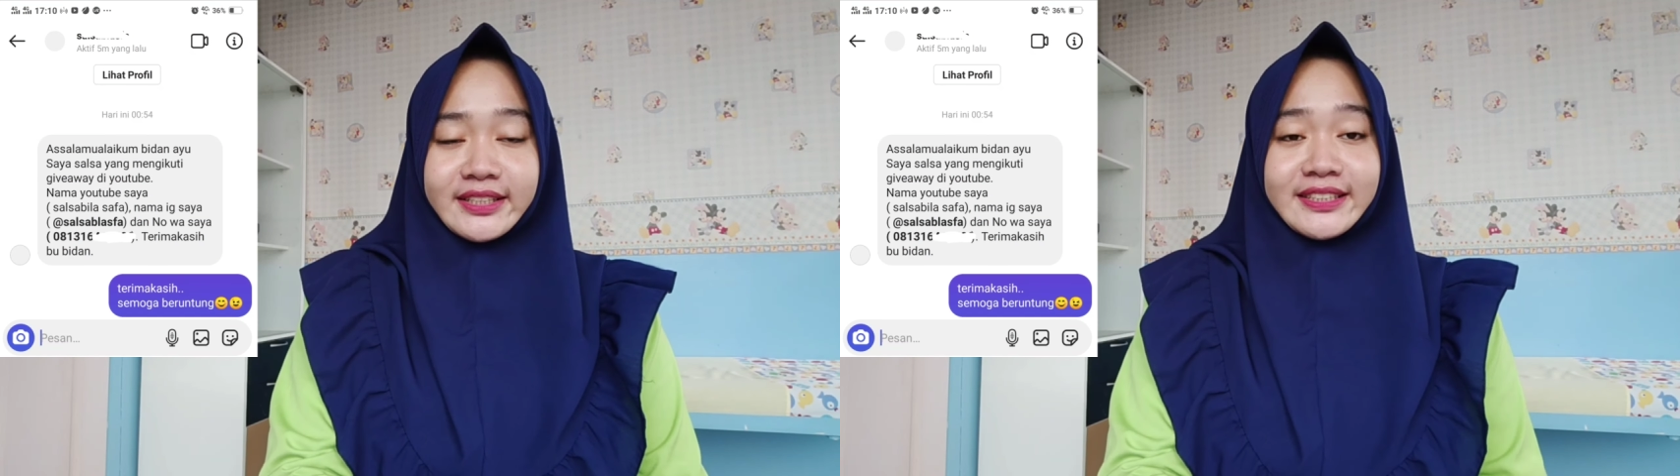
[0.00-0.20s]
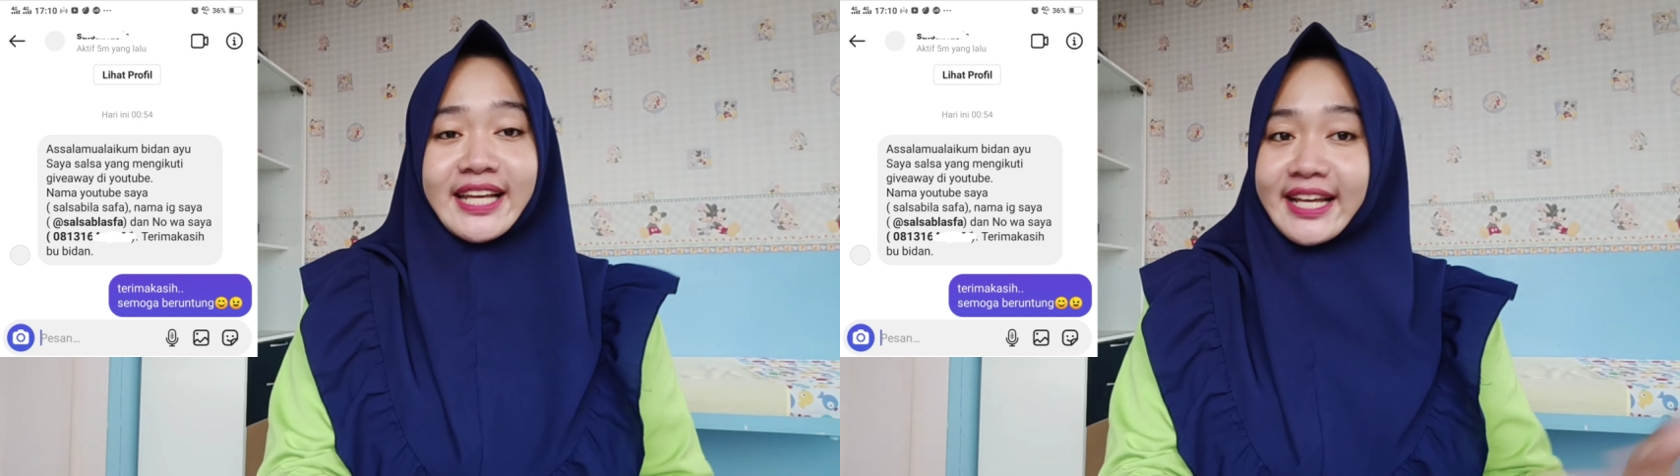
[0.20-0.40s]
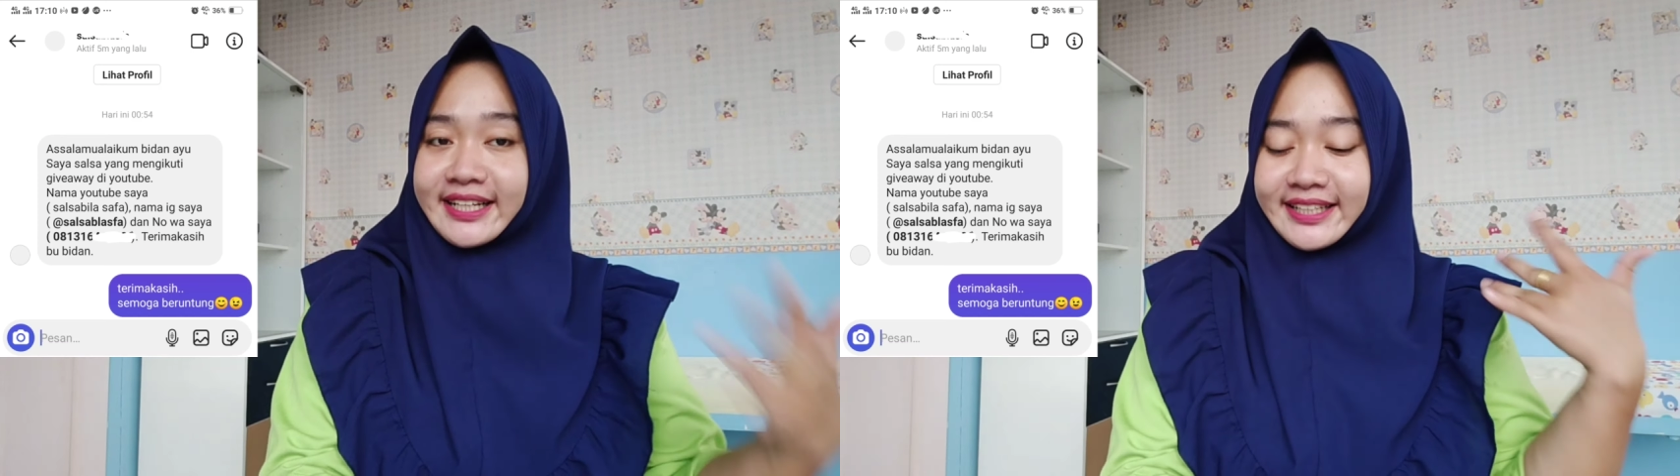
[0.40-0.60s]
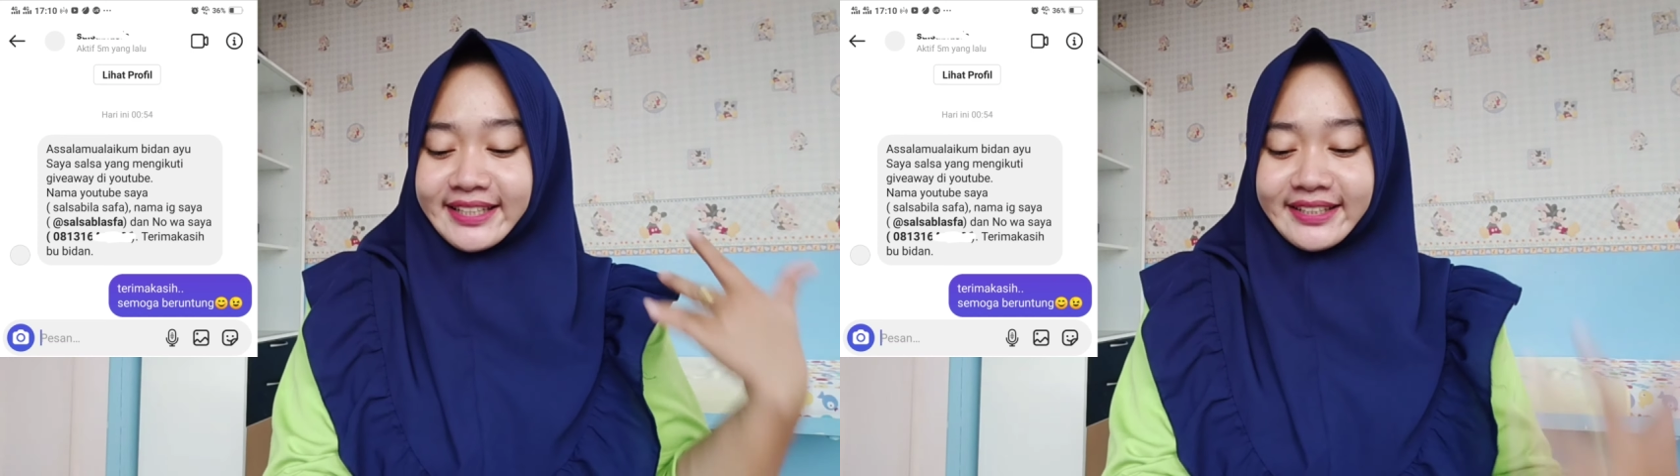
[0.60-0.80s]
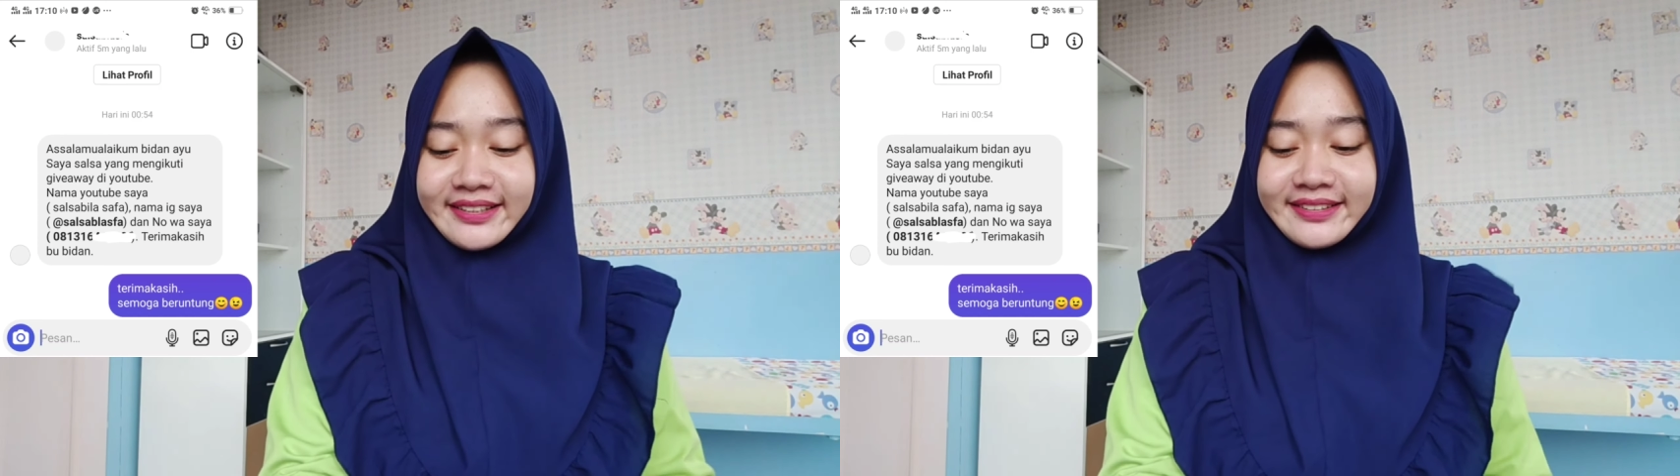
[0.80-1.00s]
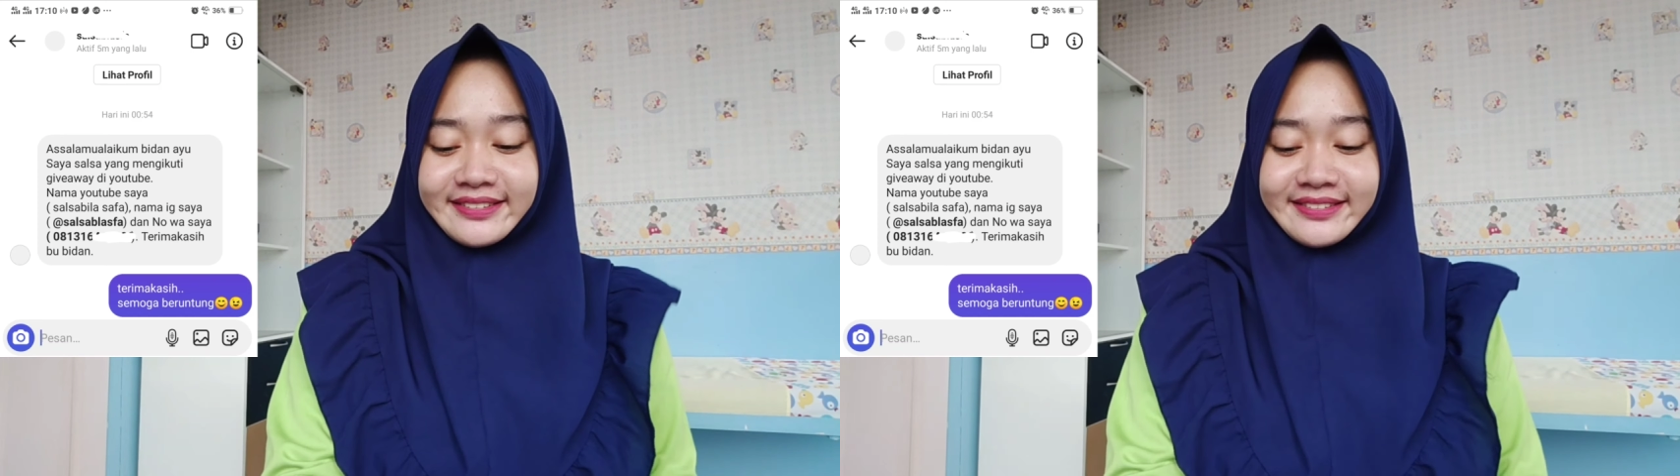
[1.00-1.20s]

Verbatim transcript: seri